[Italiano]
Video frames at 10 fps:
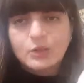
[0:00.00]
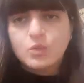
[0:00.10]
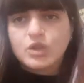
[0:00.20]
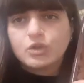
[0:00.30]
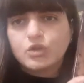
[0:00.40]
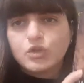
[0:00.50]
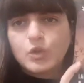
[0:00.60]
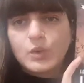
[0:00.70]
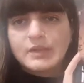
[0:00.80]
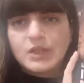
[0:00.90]

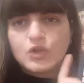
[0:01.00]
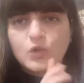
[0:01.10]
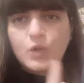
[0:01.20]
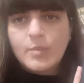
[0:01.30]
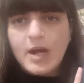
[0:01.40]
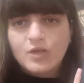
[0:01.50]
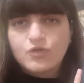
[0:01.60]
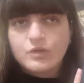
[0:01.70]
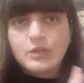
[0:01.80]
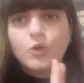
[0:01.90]
255
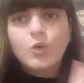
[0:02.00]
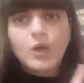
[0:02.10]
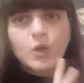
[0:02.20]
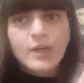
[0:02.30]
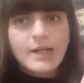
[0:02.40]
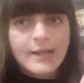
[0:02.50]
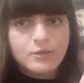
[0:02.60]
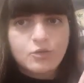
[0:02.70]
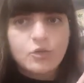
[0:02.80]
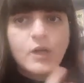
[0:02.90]
pagine. Non l'ho ancora
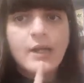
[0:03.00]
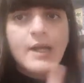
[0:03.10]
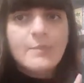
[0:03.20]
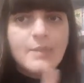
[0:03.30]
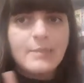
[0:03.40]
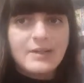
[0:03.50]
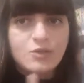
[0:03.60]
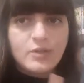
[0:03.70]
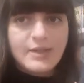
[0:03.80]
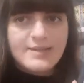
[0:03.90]
letto, ma
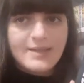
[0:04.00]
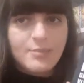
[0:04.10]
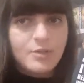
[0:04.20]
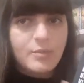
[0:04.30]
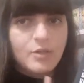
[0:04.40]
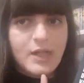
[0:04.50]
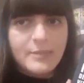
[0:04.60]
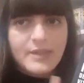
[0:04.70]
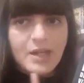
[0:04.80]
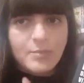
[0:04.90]
penso che sarà proprio la
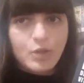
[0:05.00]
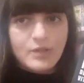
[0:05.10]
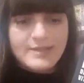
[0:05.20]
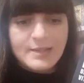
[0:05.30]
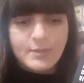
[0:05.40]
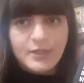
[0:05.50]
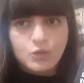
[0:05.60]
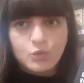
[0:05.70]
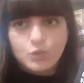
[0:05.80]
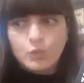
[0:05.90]
mia prossima
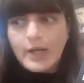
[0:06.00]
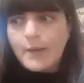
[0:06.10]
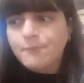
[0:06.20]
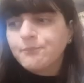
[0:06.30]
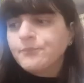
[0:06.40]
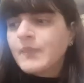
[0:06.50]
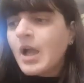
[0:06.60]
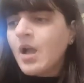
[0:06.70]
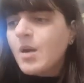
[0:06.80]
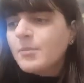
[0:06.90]
lettura.
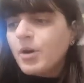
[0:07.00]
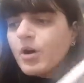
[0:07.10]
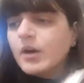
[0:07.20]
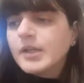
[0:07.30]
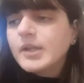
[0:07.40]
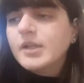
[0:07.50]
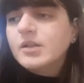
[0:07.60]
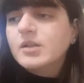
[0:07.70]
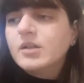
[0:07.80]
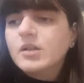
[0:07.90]
Poi
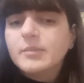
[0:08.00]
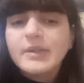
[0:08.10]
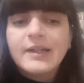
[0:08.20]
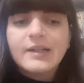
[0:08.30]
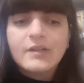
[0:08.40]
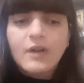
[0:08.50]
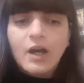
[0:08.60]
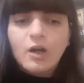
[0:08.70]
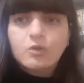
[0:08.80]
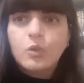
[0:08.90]
uh, mi è
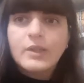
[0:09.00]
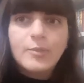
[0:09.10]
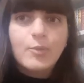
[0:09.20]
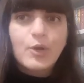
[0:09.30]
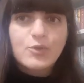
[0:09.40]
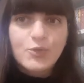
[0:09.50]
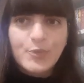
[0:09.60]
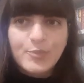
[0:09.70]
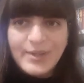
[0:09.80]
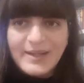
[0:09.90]
arrivato un libro a
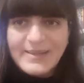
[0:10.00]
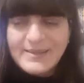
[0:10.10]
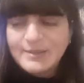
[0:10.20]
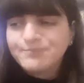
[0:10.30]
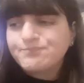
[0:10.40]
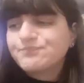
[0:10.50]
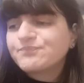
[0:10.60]
sorpresa, uh,